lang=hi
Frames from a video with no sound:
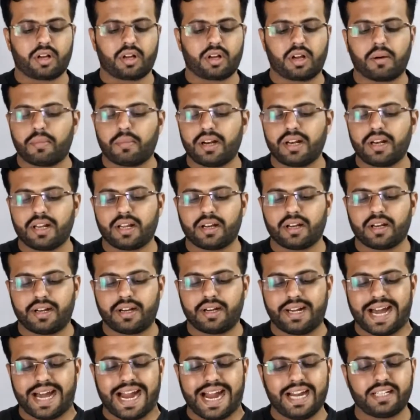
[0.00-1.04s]
कमल
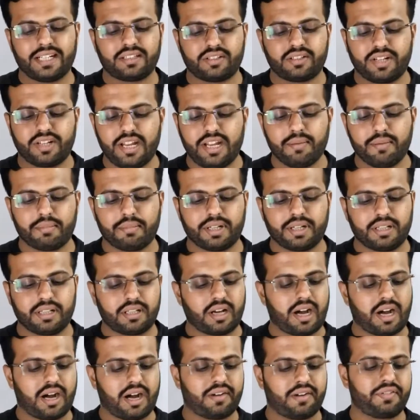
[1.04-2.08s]
डाइड थ्री
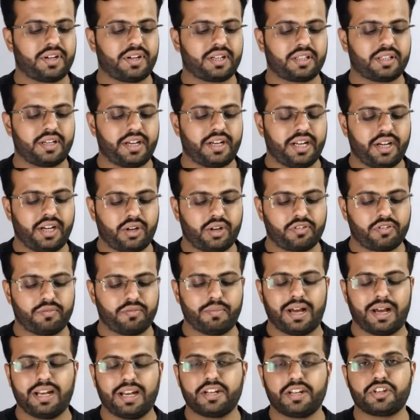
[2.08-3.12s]
मंथ आफ्टर द डेट ऑफ
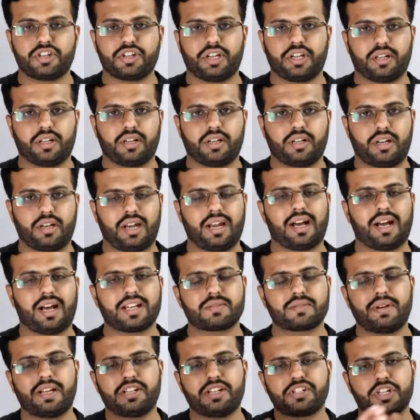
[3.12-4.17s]
बैलेंस शीट
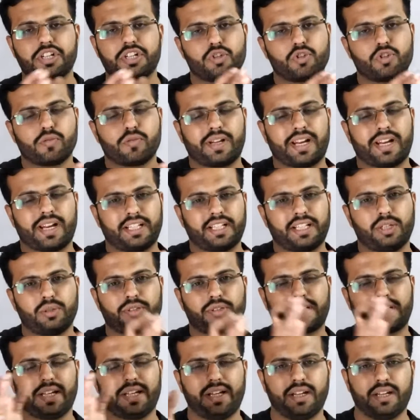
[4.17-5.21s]
लास्ट बैलेंस शीट जो बनाई थी
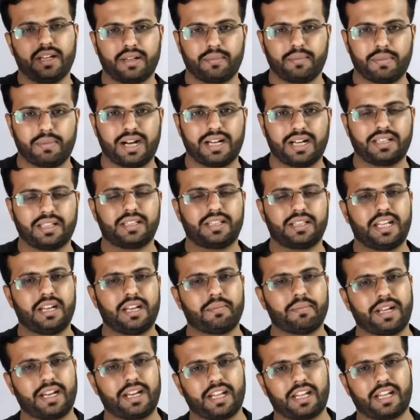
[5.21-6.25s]
उसके बाद
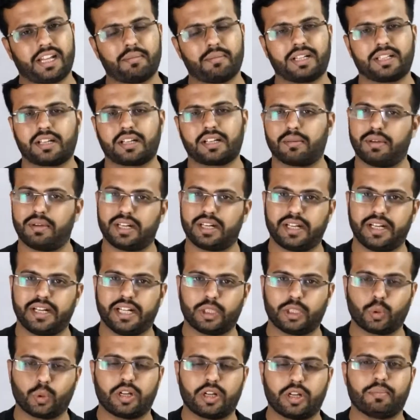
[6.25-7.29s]
तीन महीने के बाद कमल की
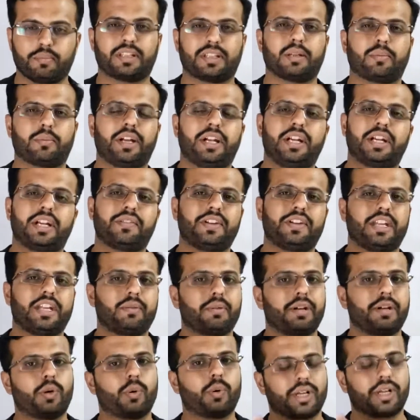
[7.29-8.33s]
डेथ हो गई मतलब
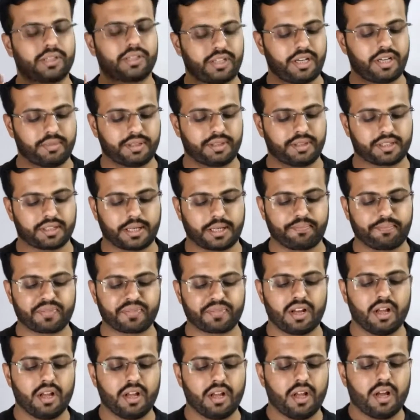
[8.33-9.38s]
इंटरवीनिंग पीरियड हो गया थ्री मंथ का
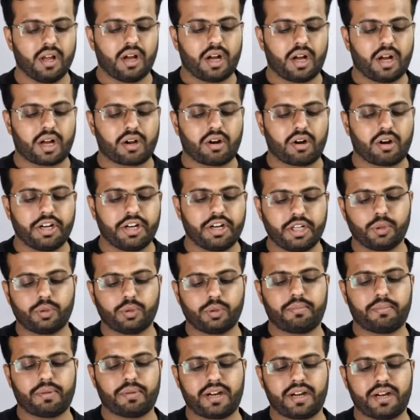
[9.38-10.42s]
अकॉर्डिंग टू
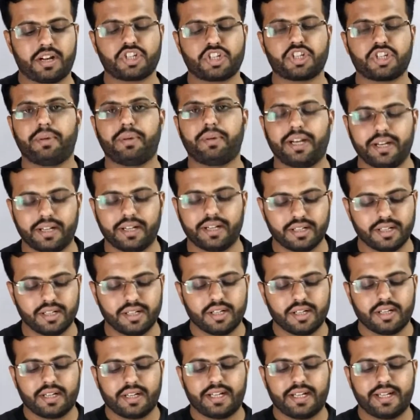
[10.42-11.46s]
द पार्टनरशिप डिड
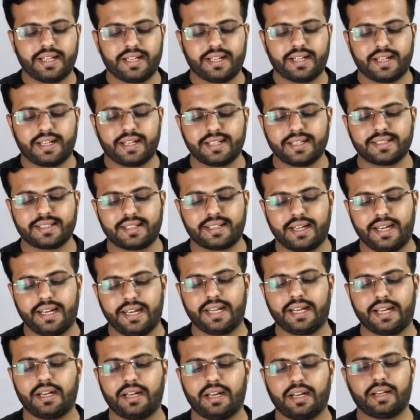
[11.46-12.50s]
he, his
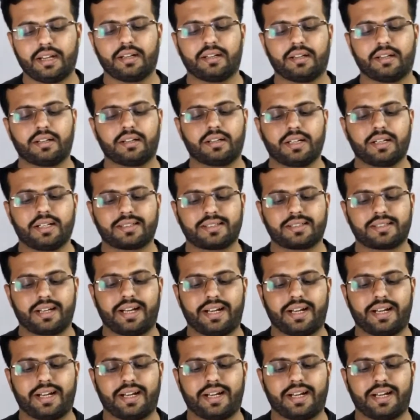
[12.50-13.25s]
legal here is